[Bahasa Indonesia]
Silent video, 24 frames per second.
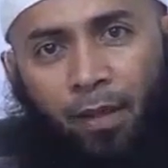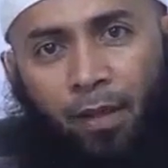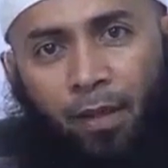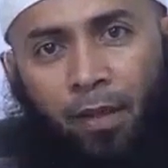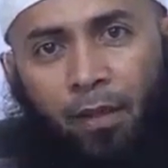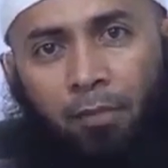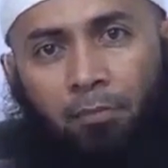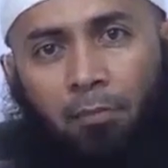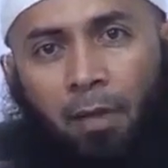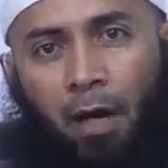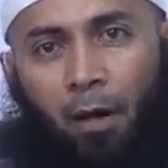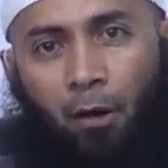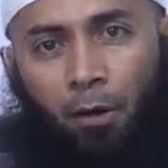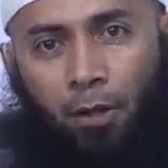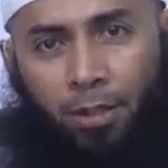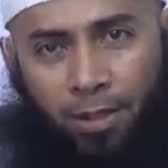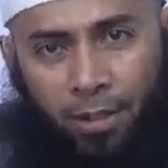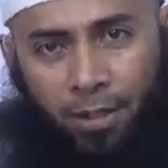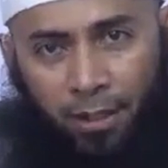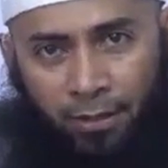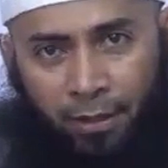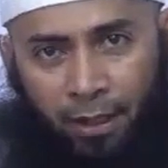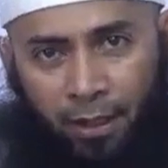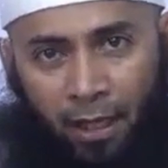
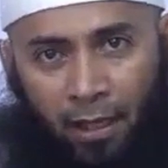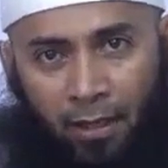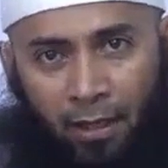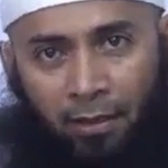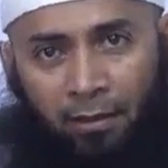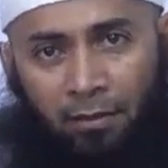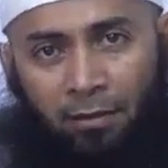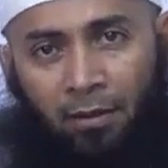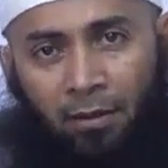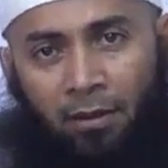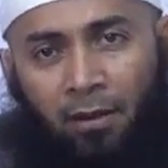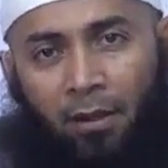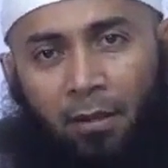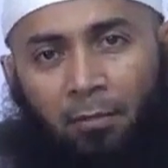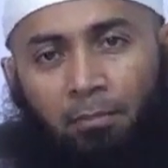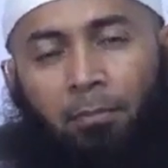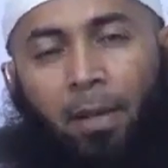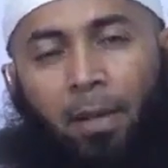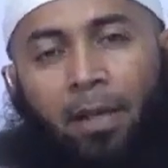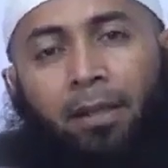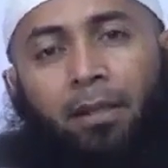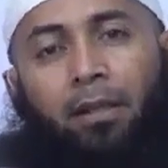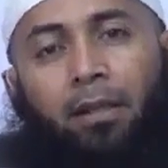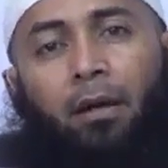Bahwasanya,
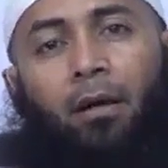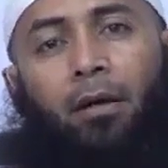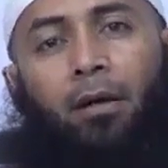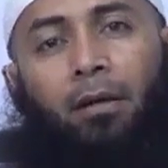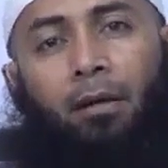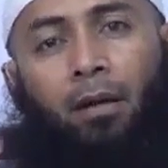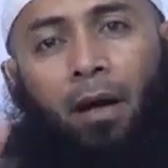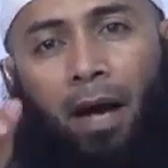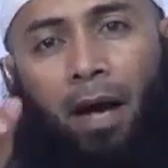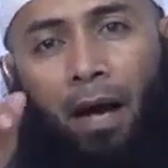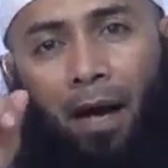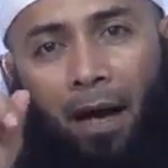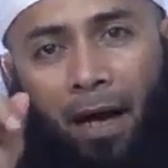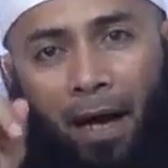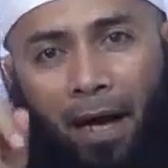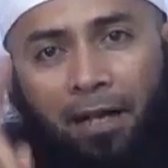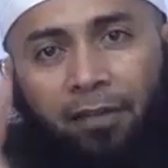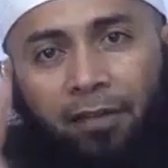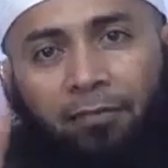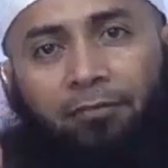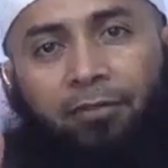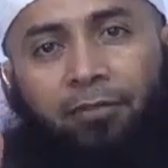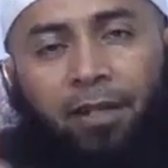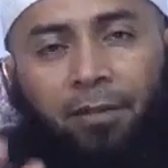Man qara'a
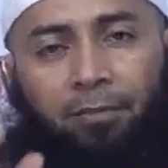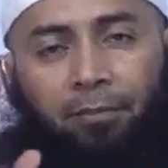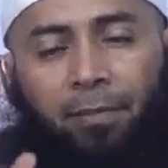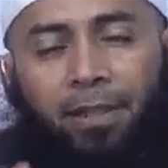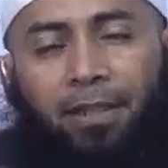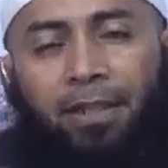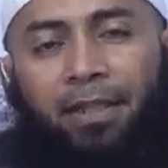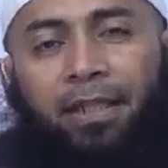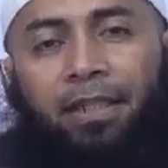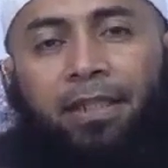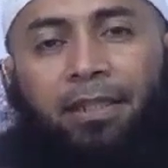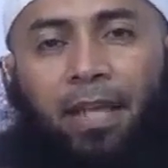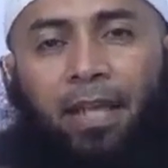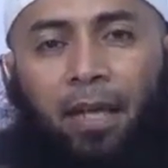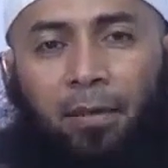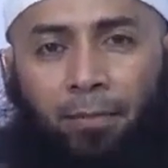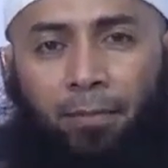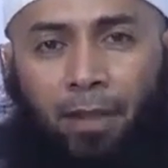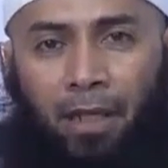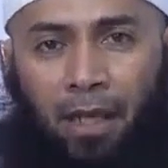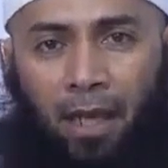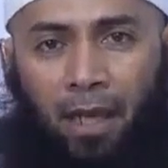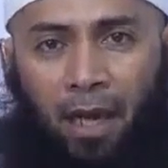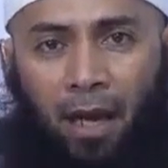harfan min
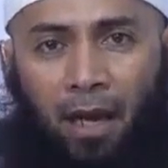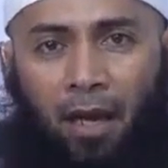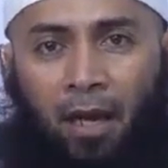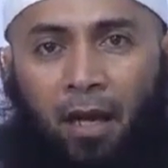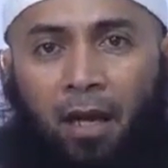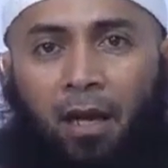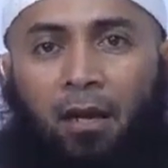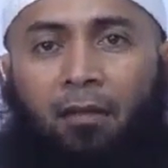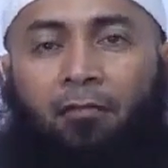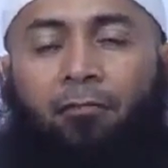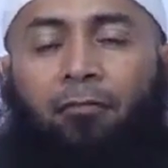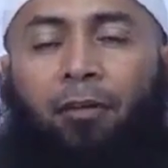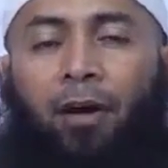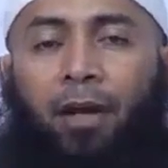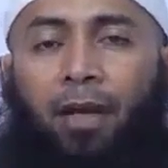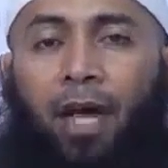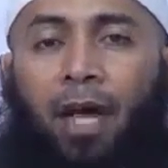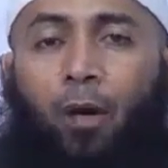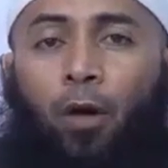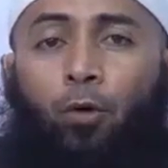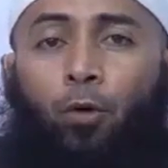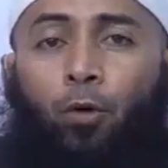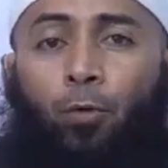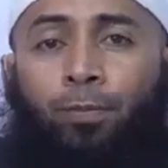kitabillah,
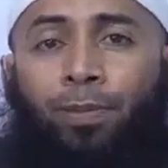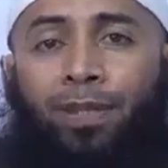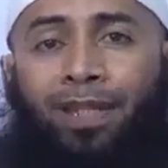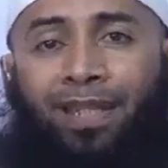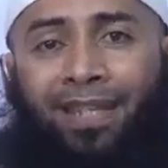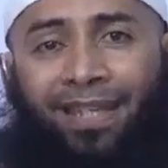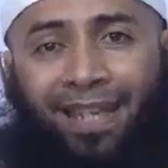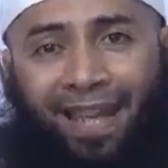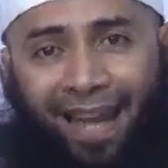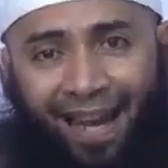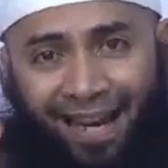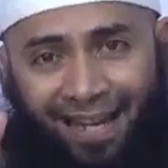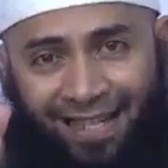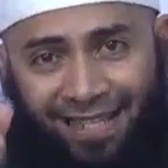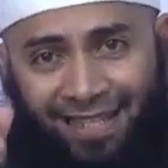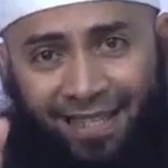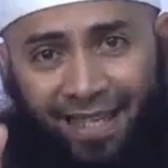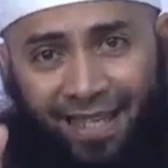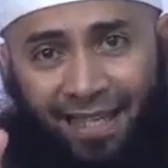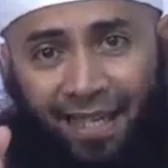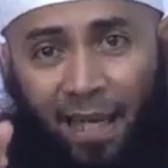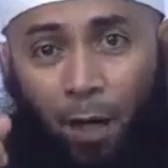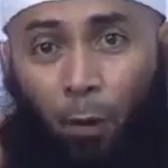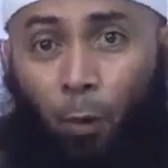falahu bihi
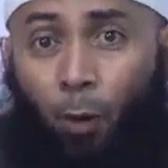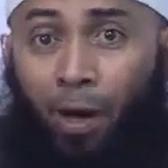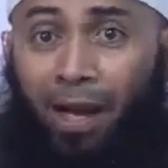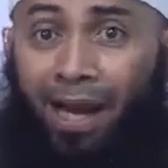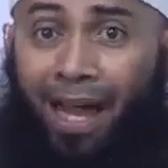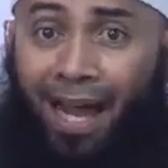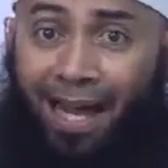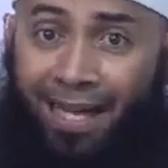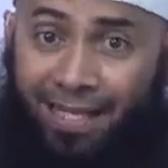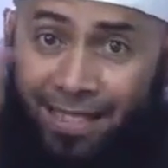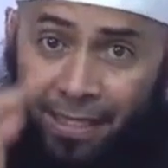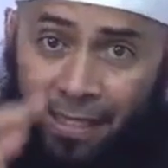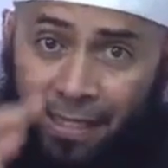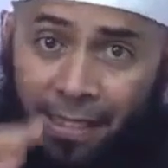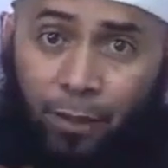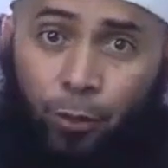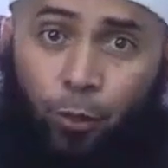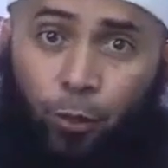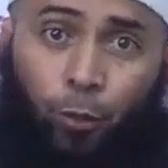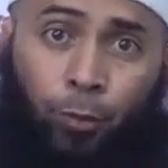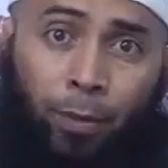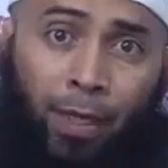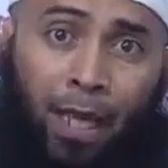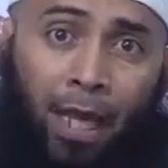hasana wal
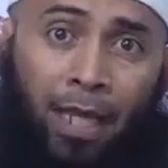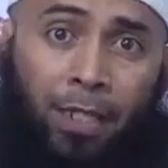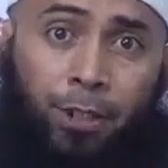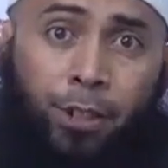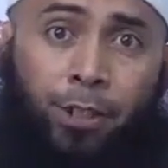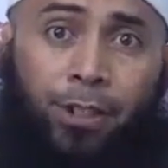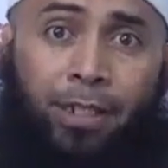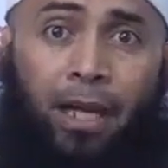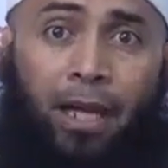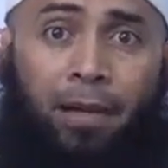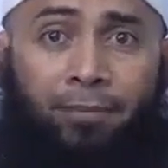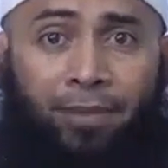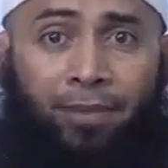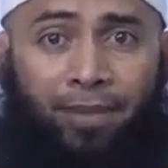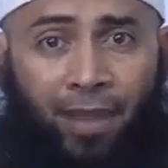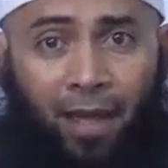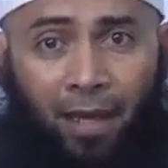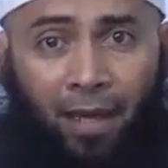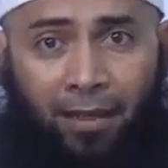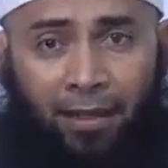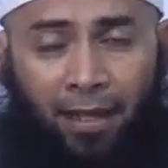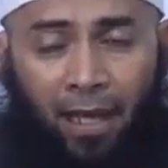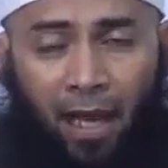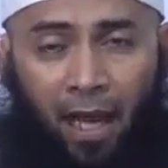hasanatu bi ashri
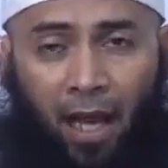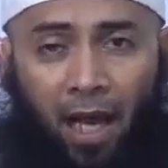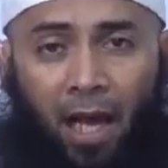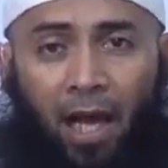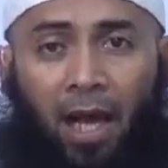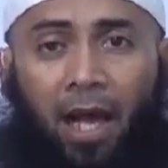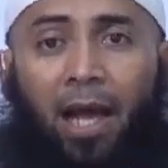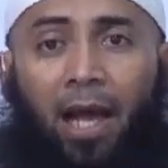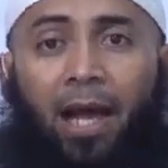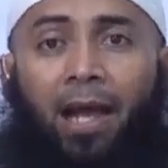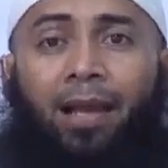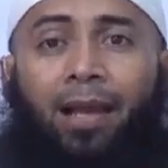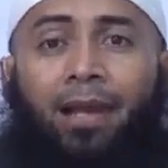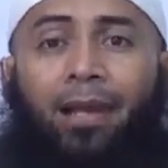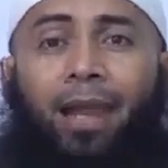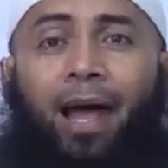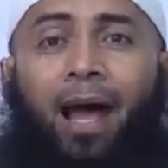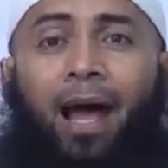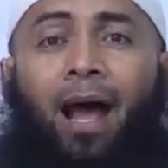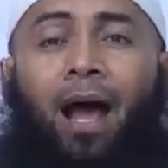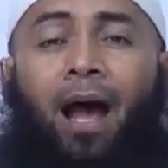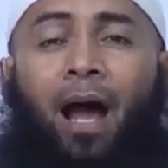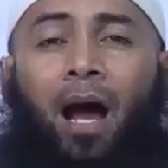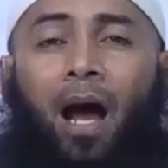amthaliha.
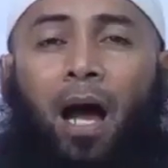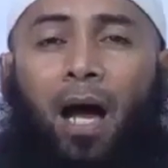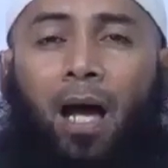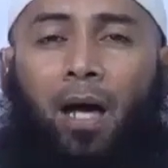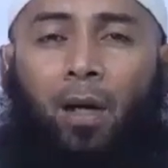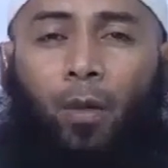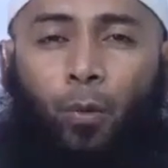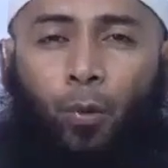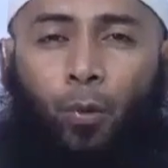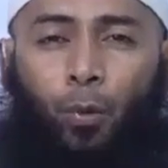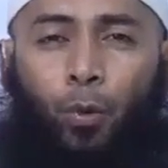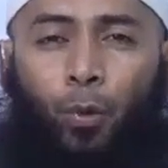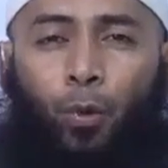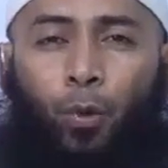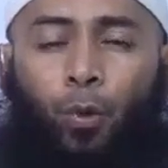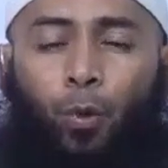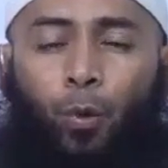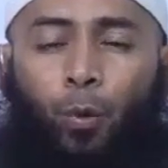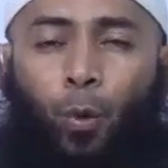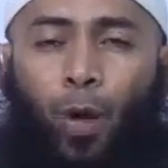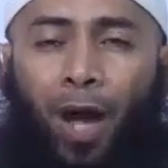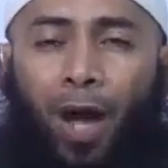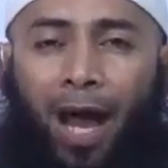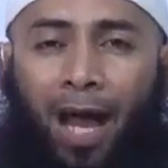La
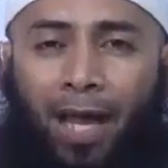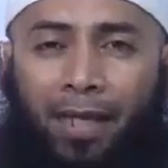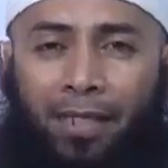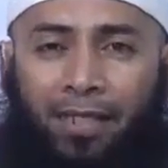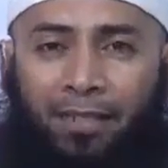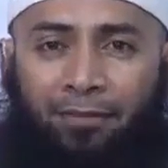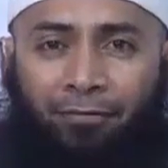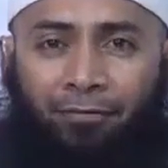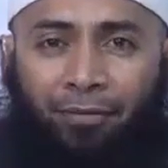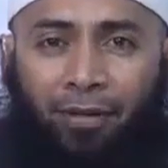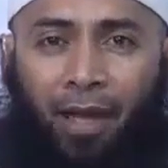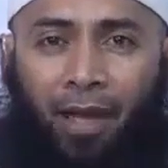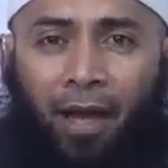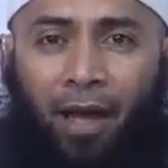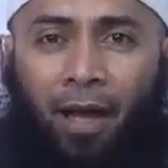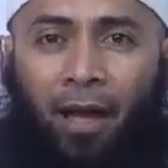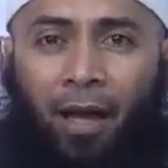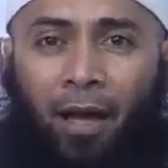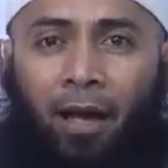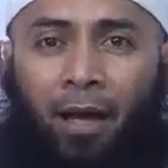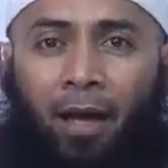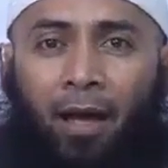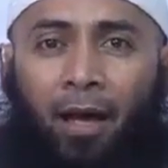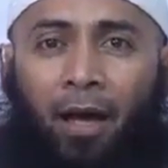aqulu alif
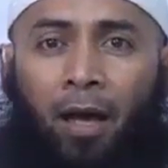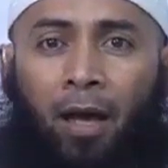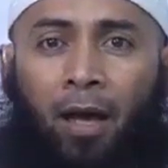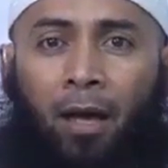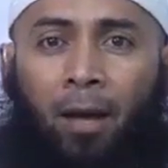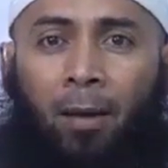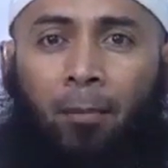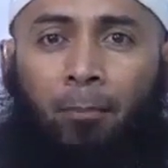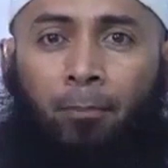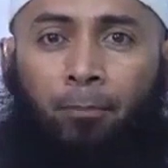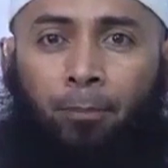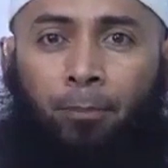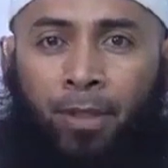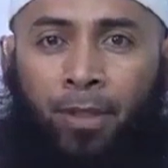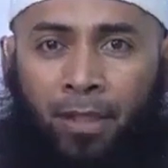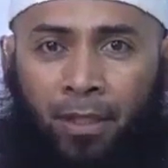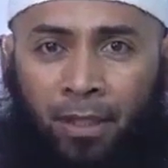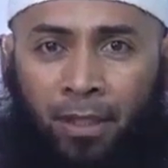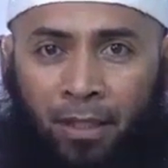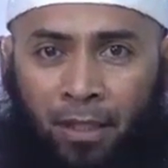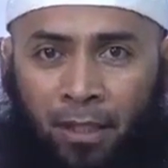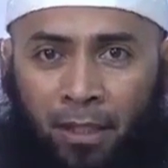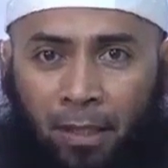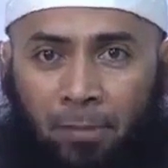lam
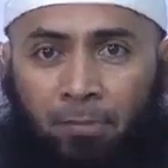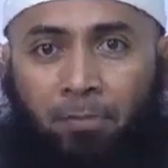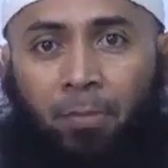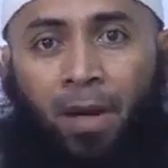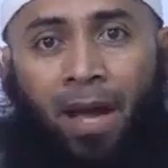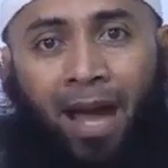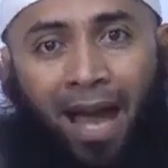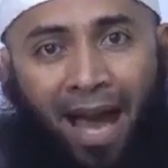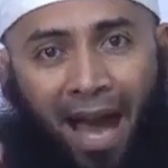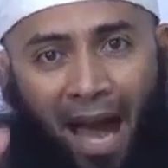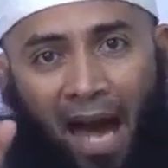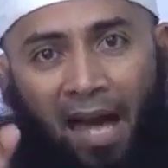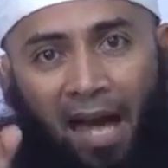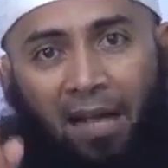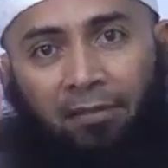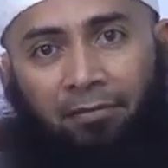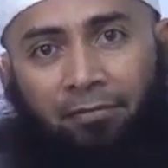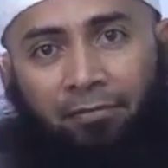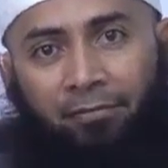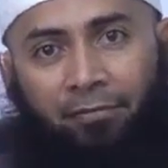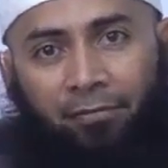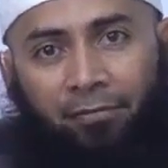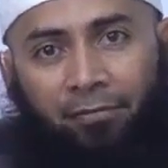mim harf,